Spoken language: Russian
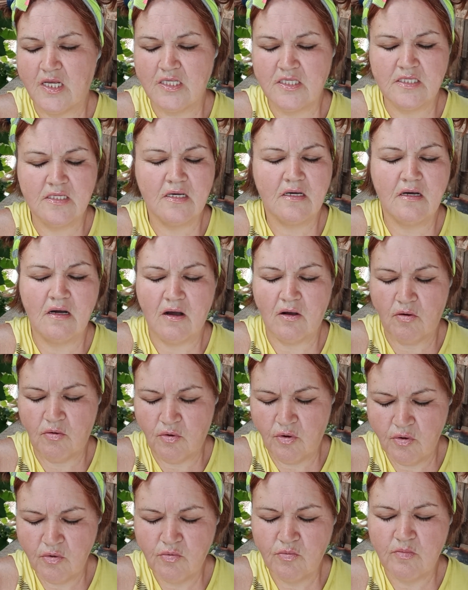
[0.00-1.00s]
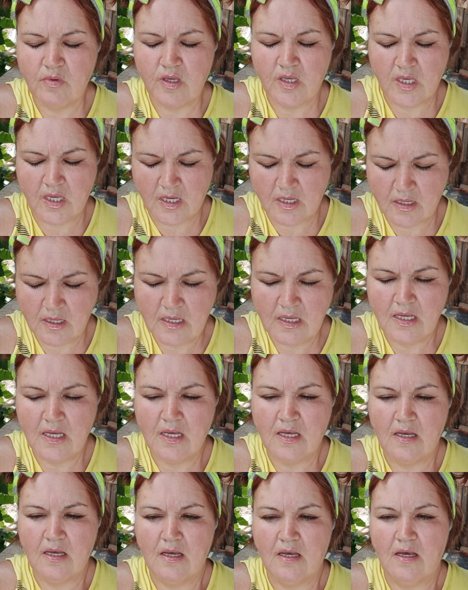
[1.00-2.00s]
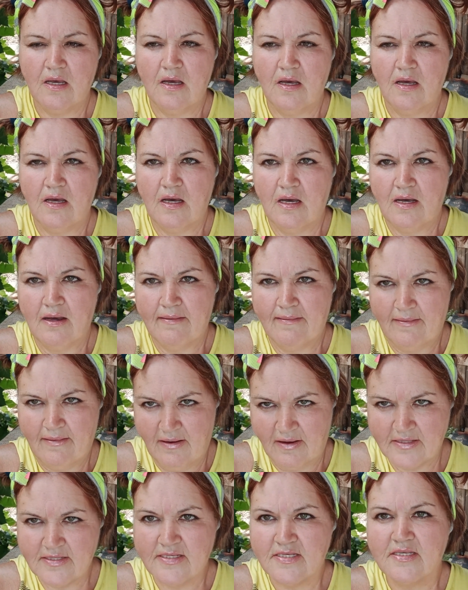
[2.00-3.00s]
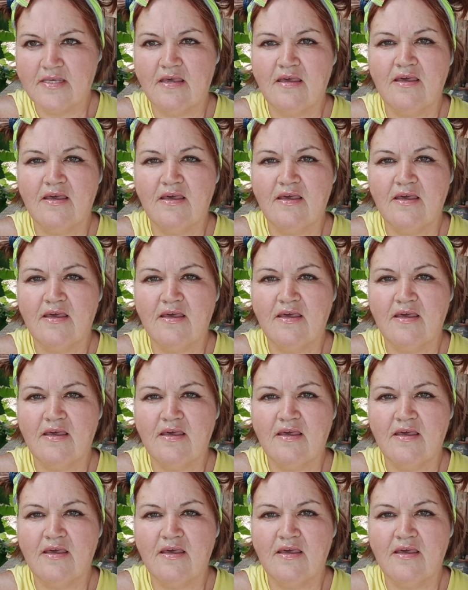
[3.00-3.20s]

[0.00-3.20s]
меня адский труд.